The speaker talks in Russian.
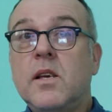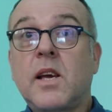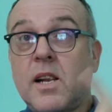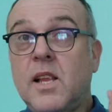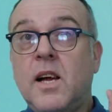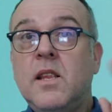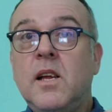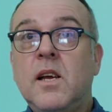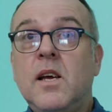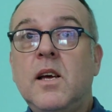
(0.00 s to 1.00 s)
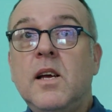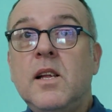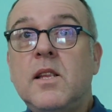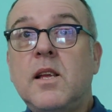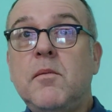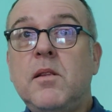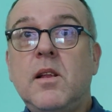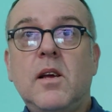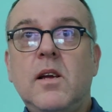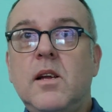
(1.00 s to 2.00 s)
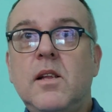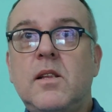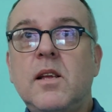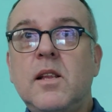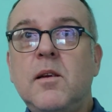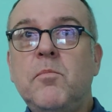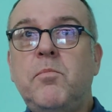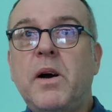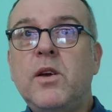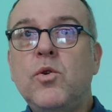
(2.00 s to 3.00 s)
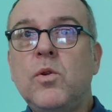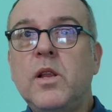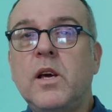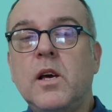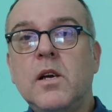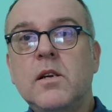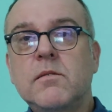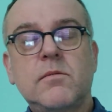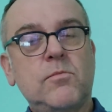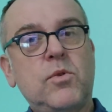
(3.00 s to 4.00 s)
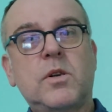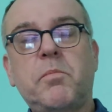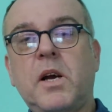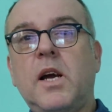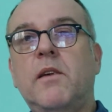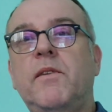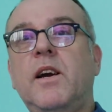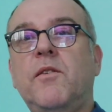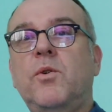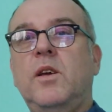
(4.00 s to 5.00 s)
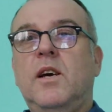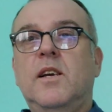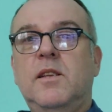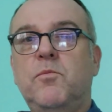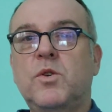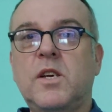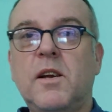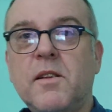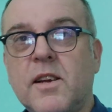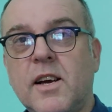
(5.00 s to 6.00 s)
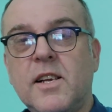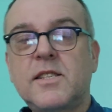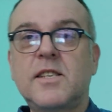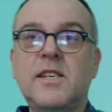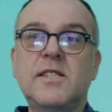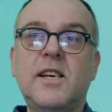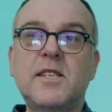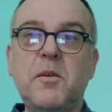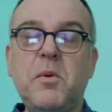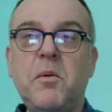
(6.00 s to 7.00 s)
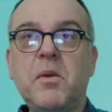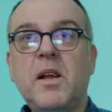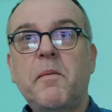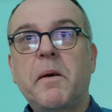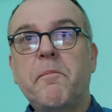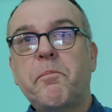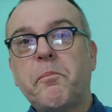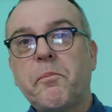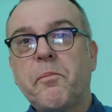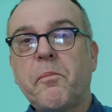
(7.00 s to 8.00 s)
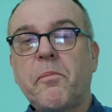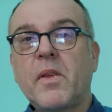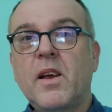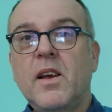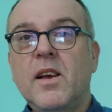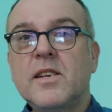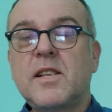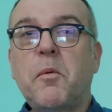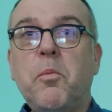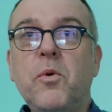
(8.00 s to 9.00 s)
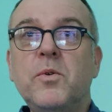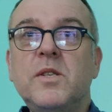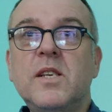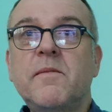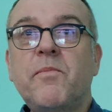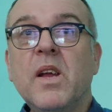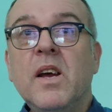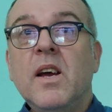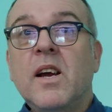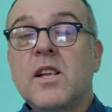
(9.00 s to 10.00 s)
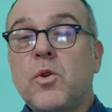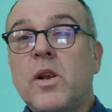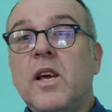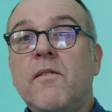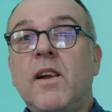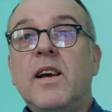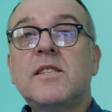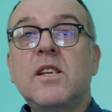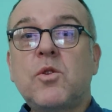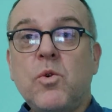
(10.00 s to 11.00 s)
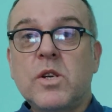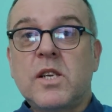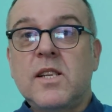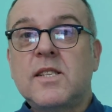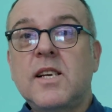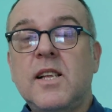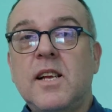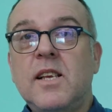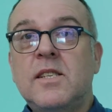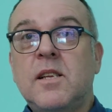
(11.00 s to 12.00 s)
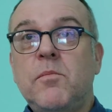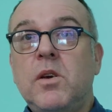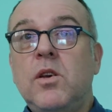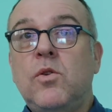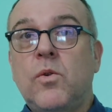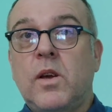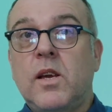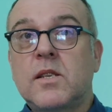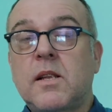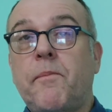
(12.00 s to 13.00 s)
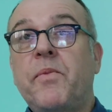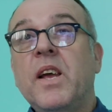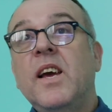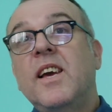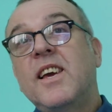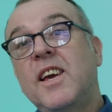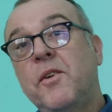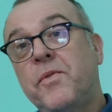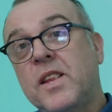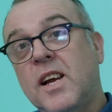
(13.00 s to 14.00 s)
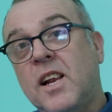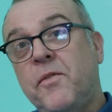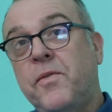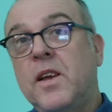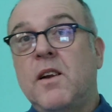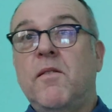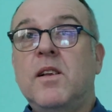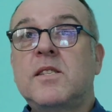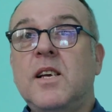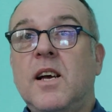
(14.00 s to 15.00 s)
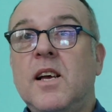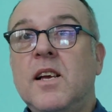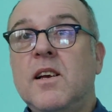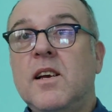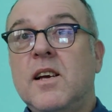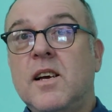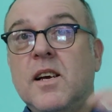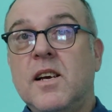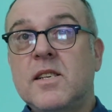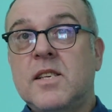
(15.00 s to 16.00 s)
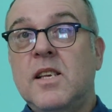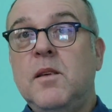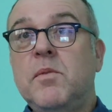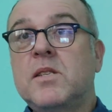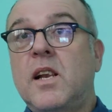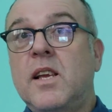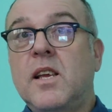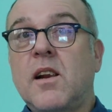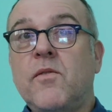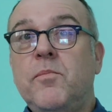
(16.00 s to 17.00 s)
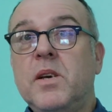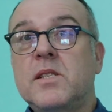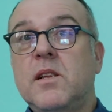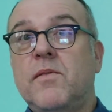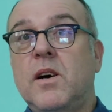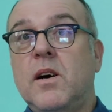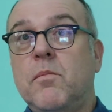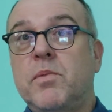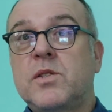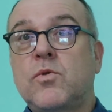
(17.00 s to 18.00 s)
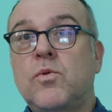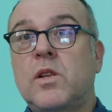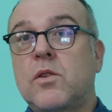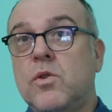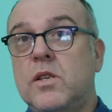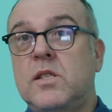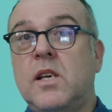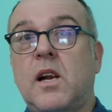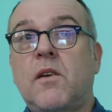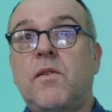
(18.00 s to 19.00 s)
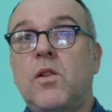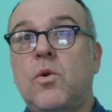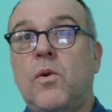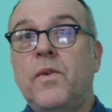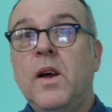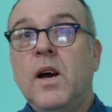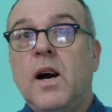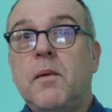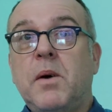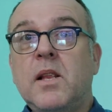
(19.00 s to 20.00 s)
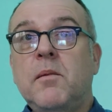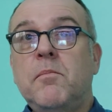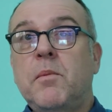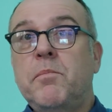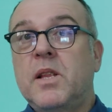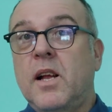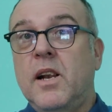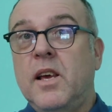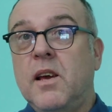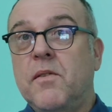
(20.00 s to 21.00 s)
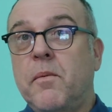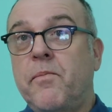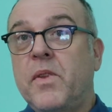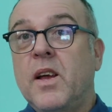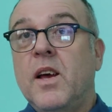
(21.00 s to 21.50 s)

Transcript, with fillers: Ерлан Тыным Баюлы. Боже, пока я выговорю, я немножко, как говорится, с казахскими именами слабую здесь который является тоже националистом и тюркистом. И фотографировался э, с одним из лидеров местного Баскурта, то есть серых волков, Аманом Мамбеталиевым.